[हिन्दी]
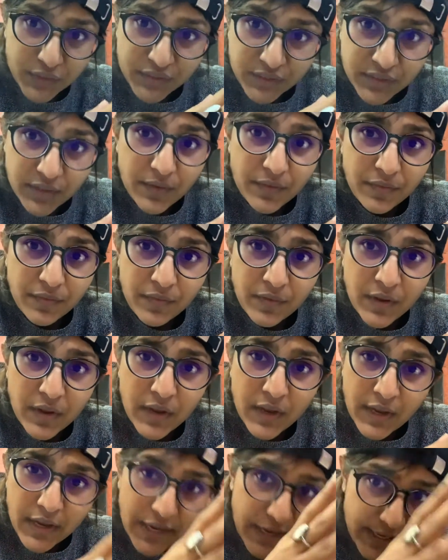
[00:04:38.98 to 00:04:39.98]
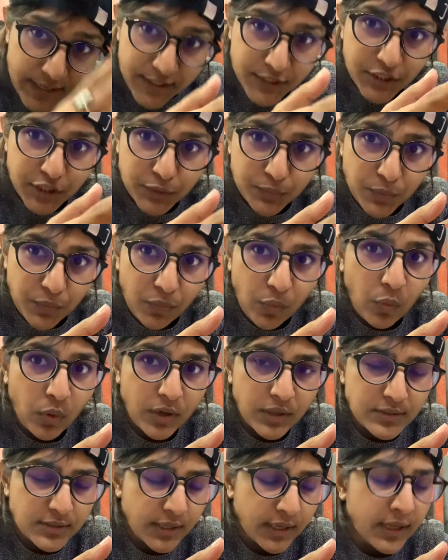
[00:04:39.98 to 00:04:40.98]
सिर्फ एक ही चीज़ पे
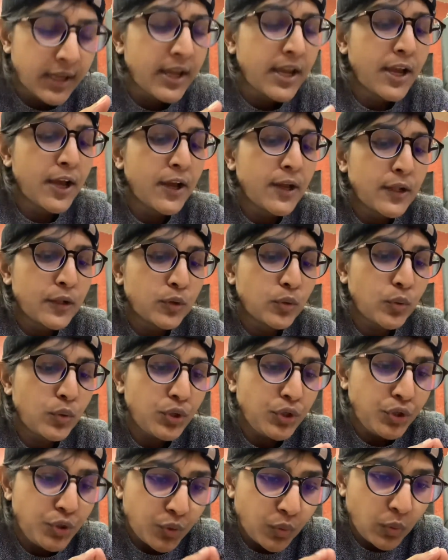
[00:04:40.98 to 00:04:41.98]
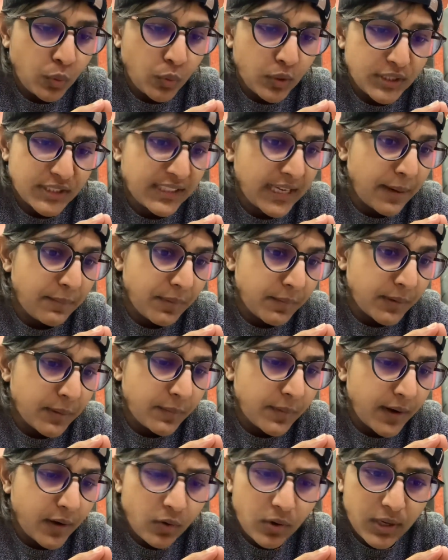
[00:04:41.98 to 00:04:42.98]
फोकस है तो यू नो इस टाइम पे भी
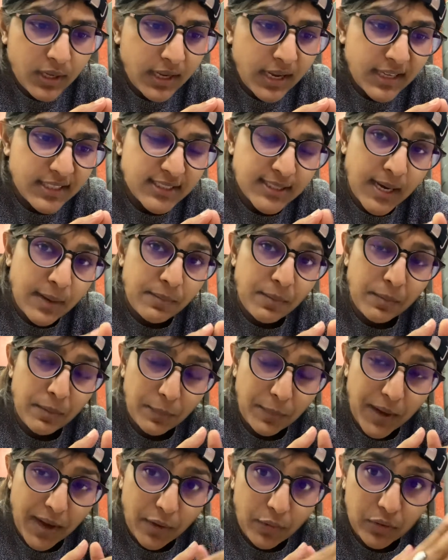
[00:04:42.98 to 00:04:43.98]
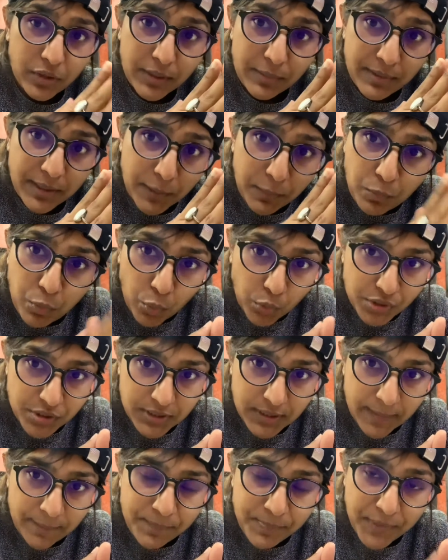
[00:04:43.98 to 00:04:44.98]
प्रायोरिटी क्या है इस टाइम पे भी प्रायोरिटी मेरी
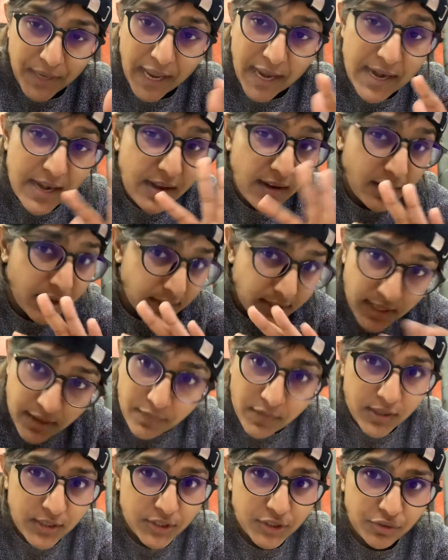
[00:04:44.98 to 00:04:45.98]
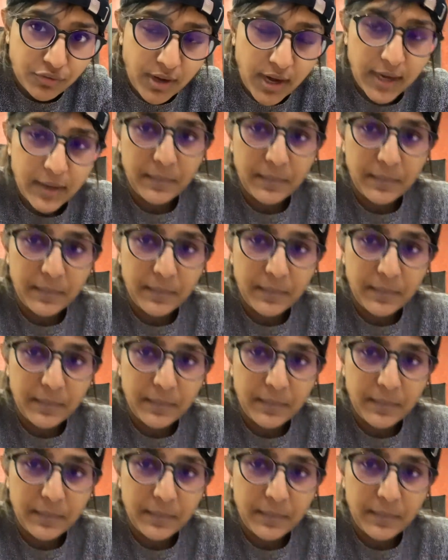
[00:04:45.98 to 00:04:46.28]
बोर्ड्स है एंड नथिंग विल डिस्ट्रैक्ट